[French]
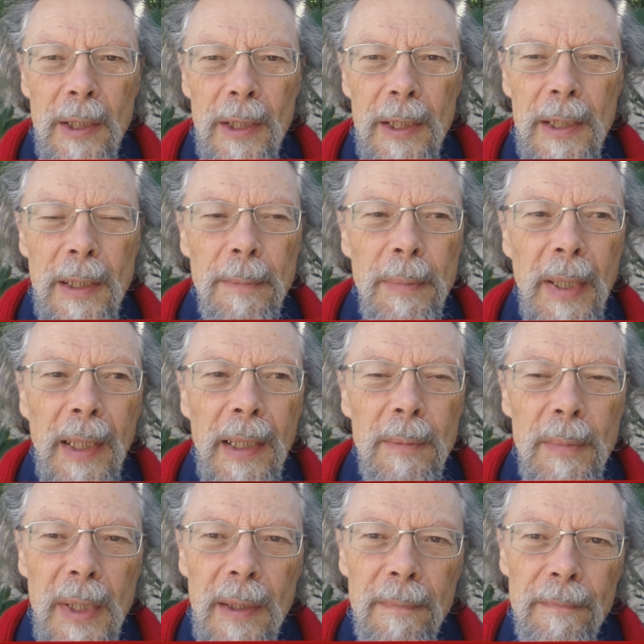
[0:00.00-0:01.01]
qu'il est
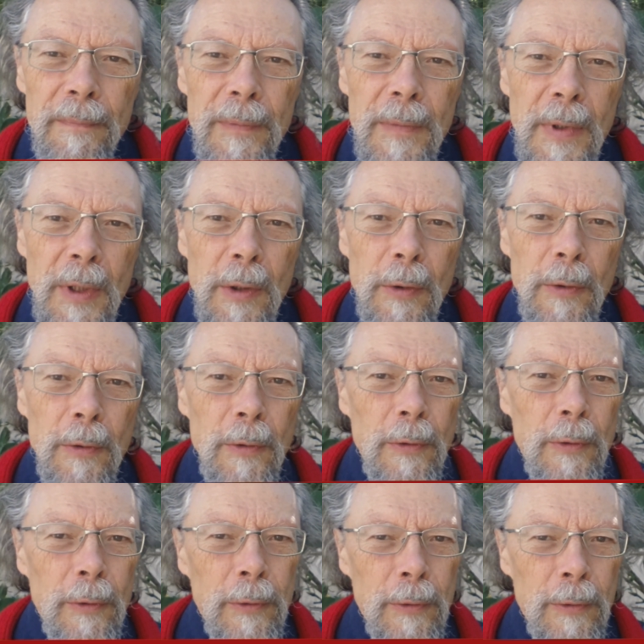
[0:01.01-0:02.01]
périmé, que
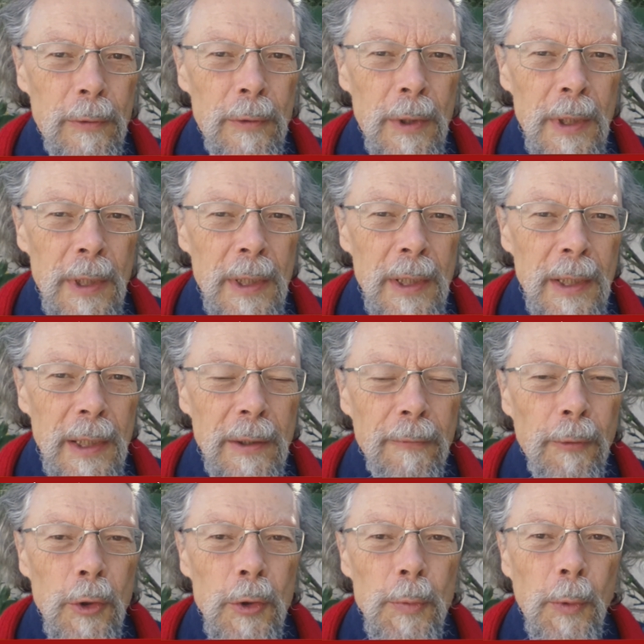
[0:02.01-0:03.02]
euh, les
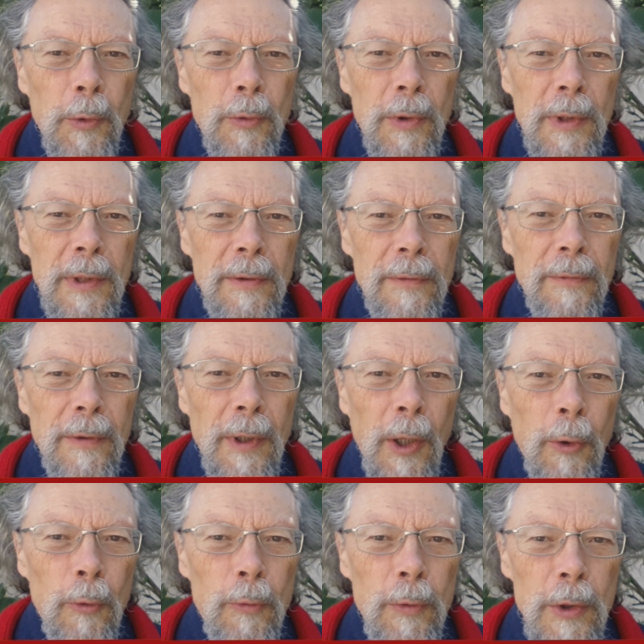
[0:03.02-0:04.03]
forces productives
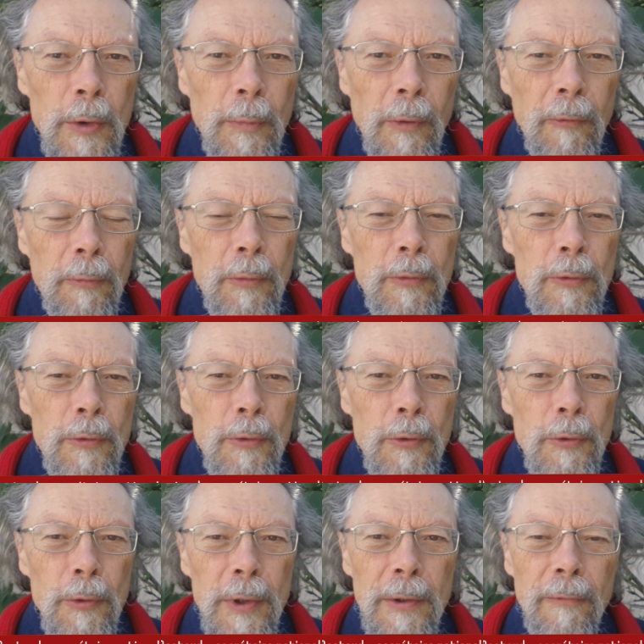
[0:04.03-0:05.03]
en lui ne peuvent plus
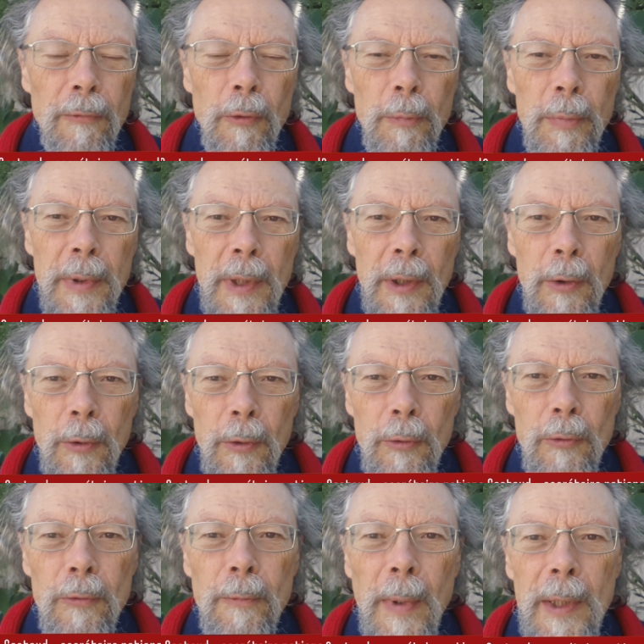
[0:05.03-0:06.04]
se développer que
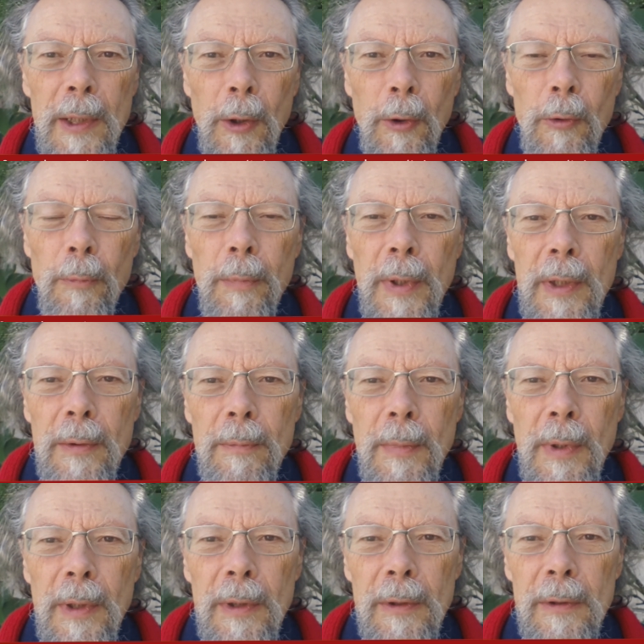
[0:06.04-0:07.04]
d'une manière
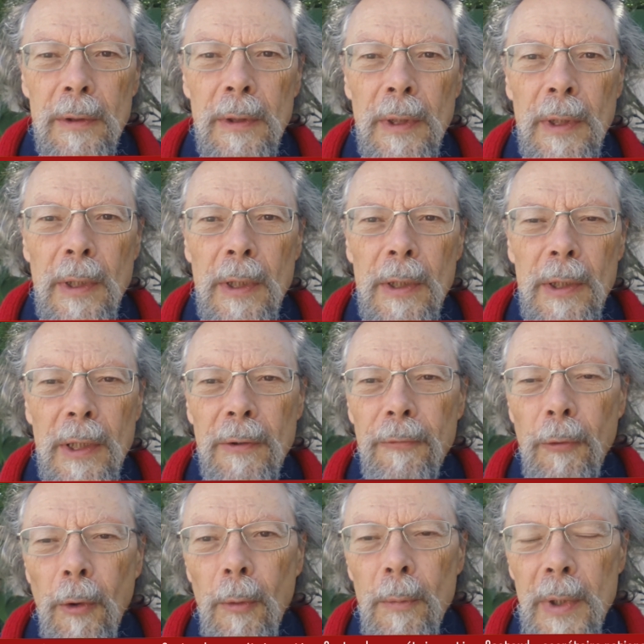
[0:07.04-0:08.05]
complètement euh,
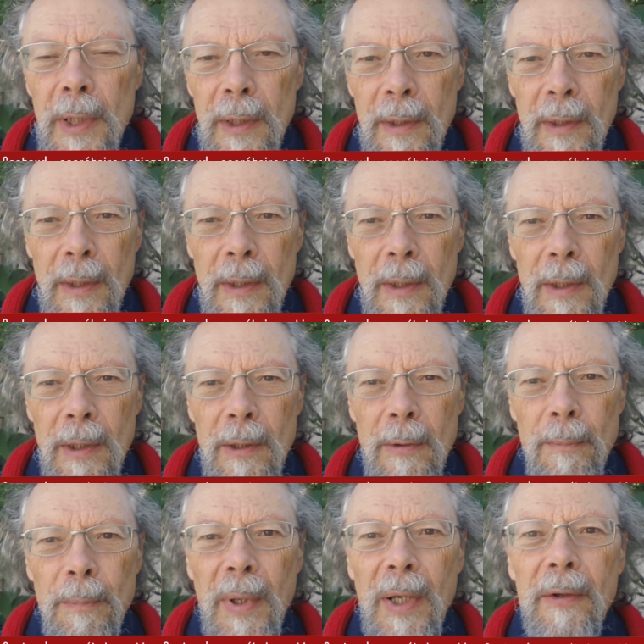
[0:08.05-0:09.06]
déformée,
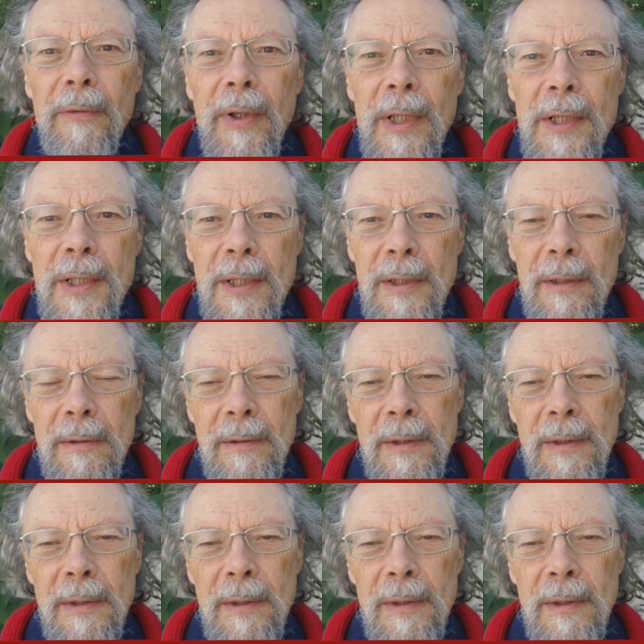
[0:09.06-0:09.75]
perverse,